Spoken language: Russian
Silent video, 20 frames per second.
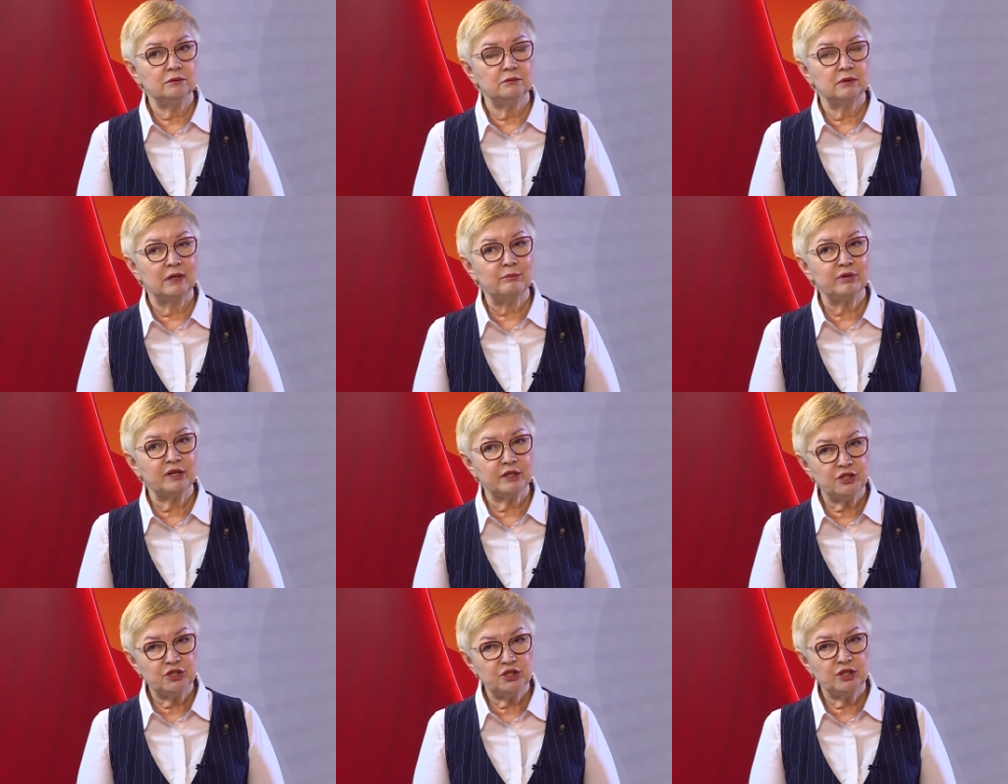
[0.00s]

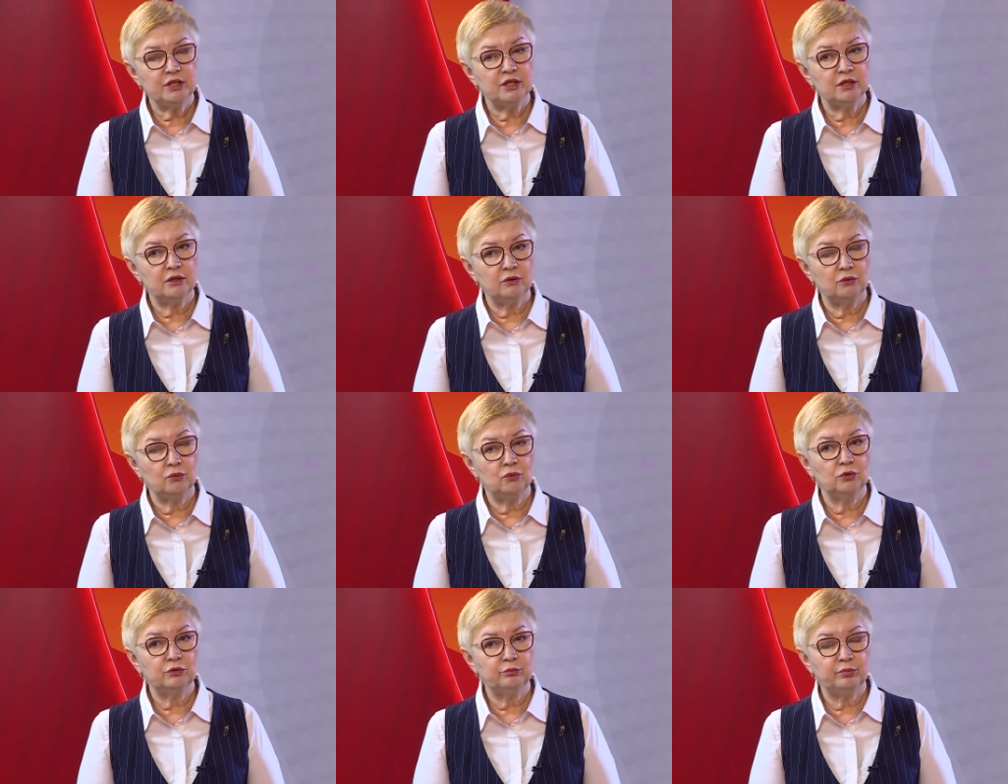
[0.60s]
обращения
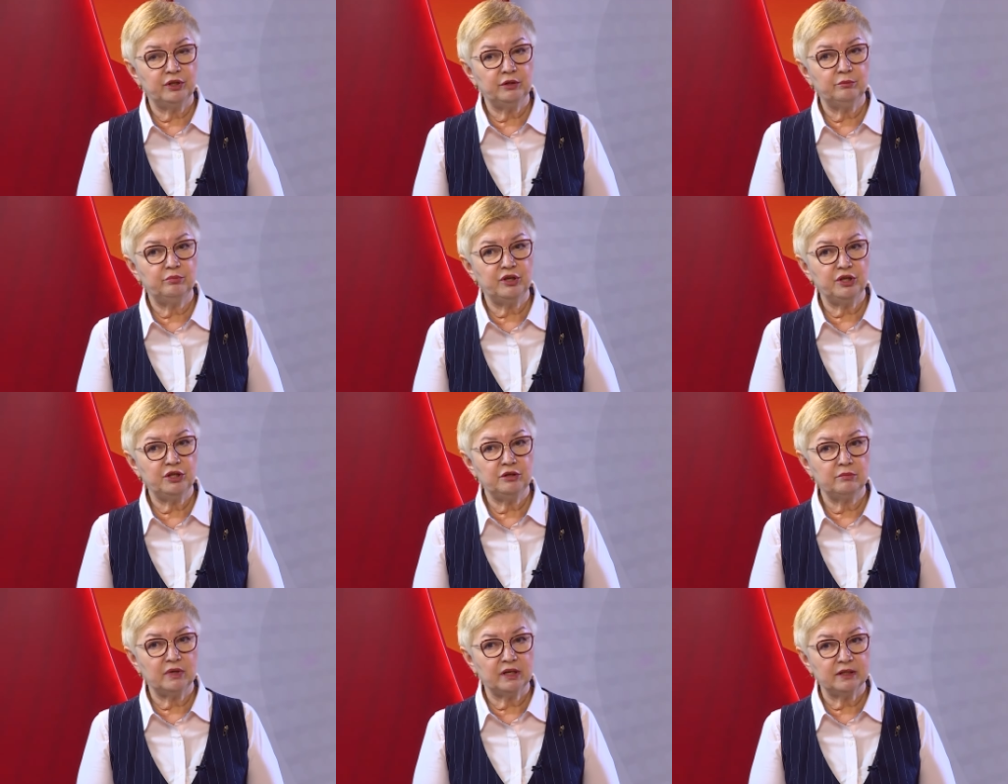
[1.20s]
от
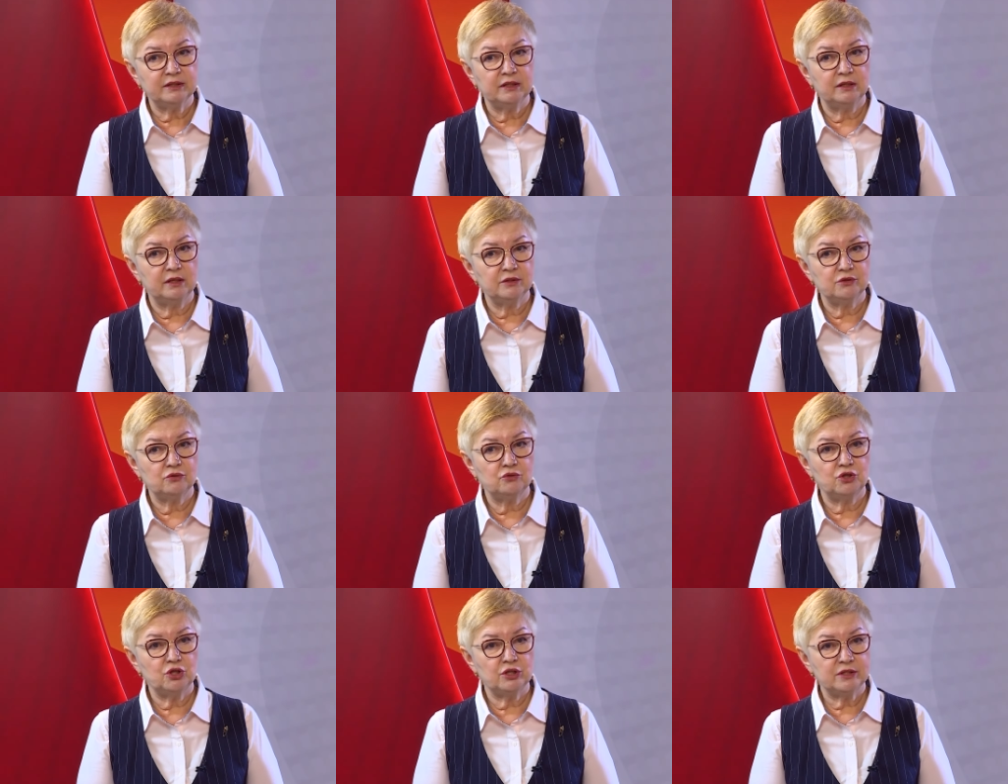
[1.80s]
предпринимателей,
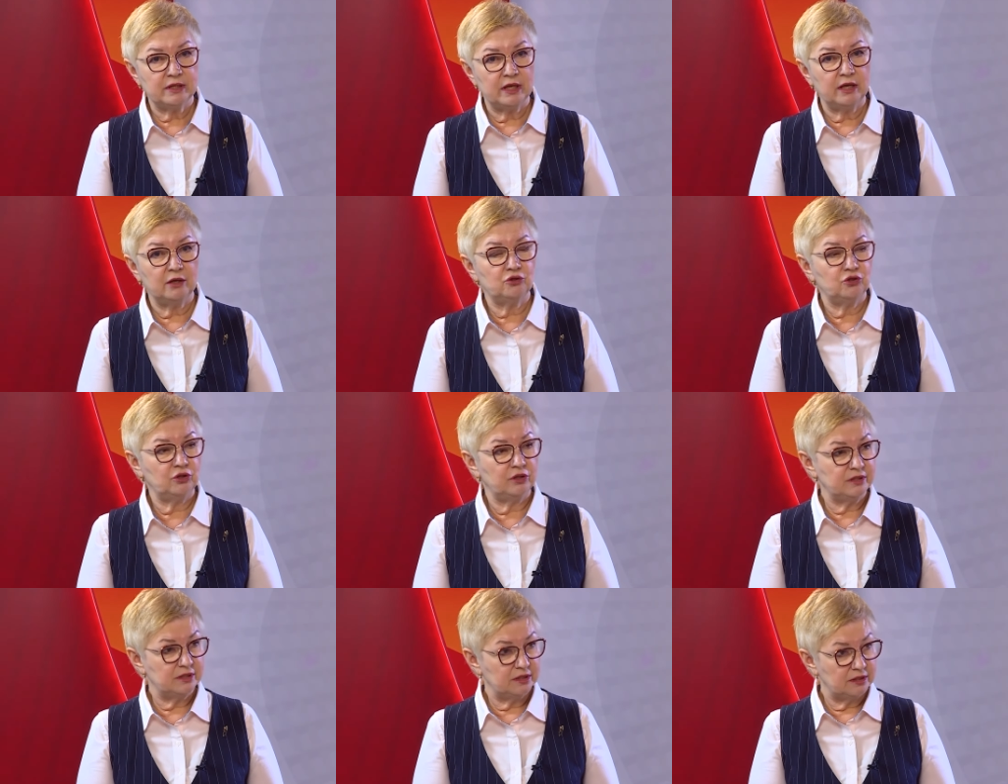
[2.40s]

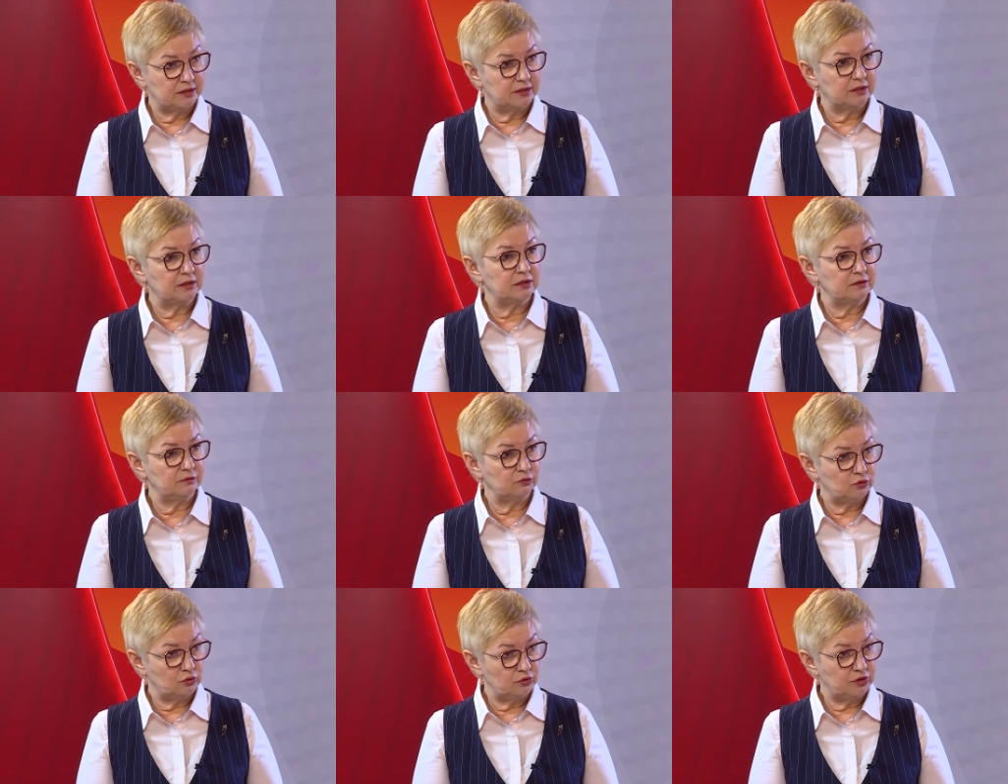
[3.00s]
осуществляющих
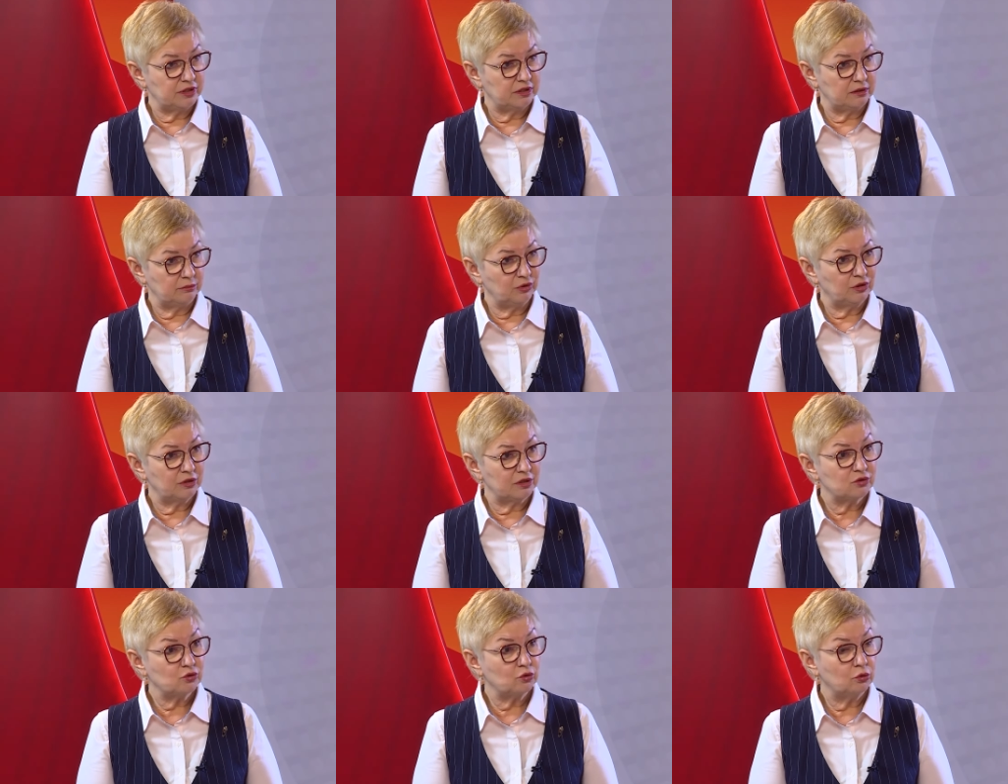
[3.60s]
деятельность в Уссурийском
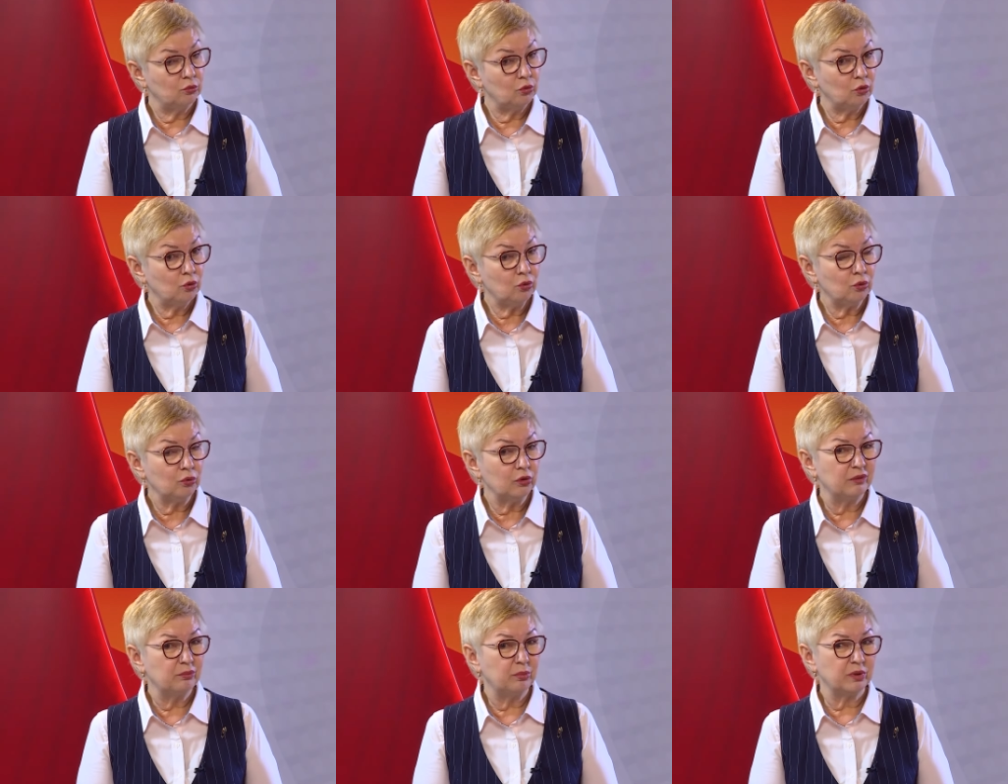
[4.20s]
городском округе,